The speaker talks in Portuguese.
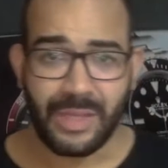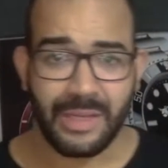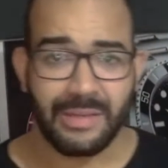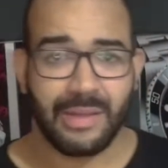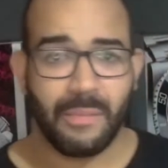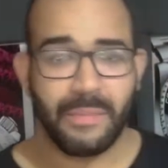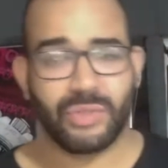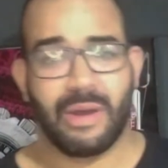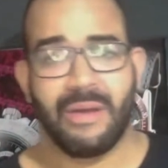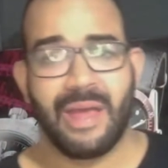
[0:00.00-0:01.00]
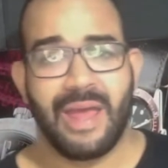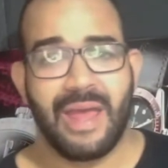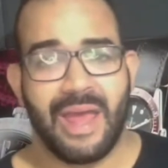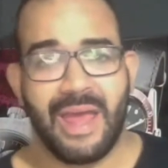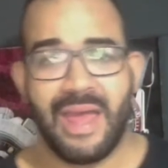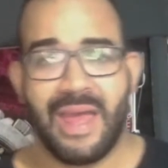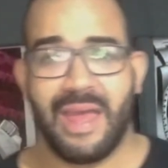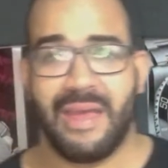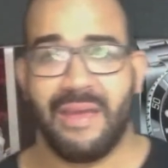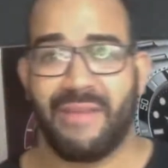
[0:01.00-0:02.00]
Então, pessoal,
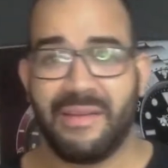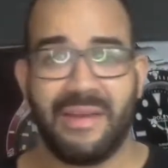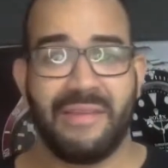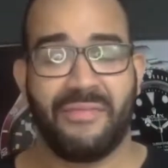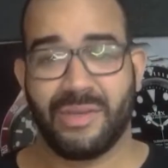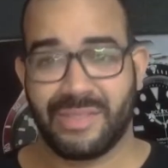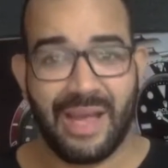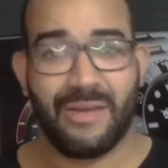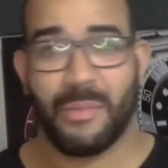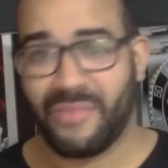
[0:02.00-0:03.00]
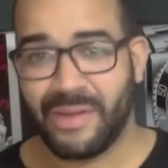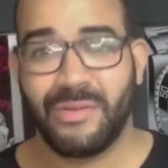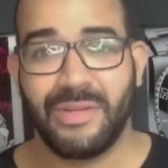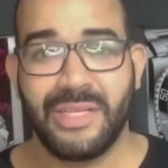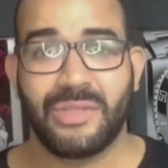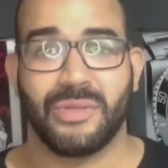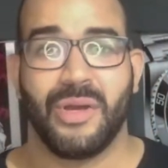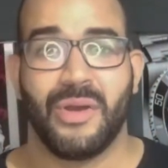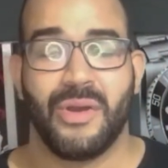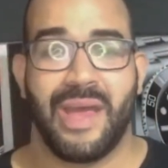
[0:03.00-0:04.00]
é, vale reforçar, como eu falei no início,
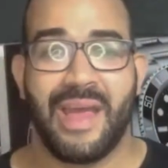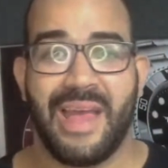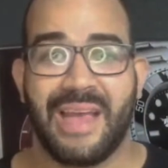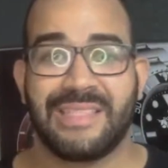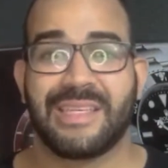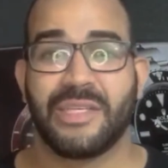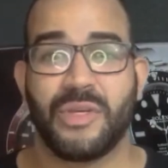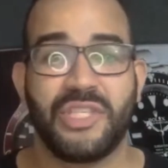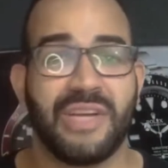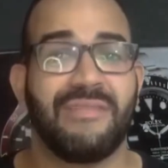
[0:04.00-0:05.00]
é, essas questões de